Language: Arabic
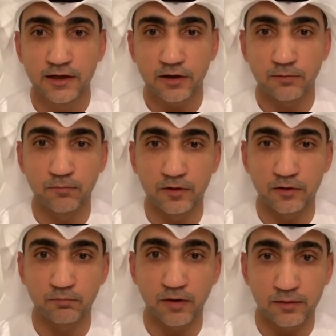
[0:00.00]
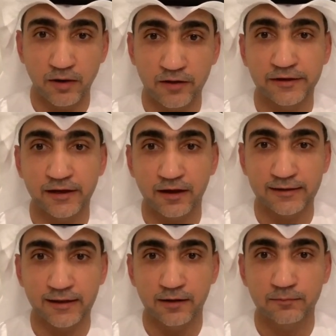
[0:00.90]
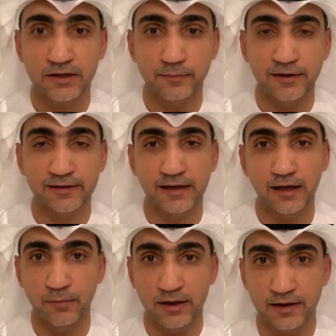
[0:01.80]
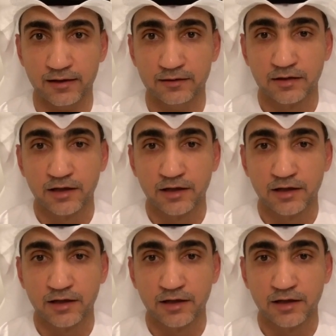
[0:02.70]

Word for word: ببعض النقاط العامة اللي بنتكلم عنها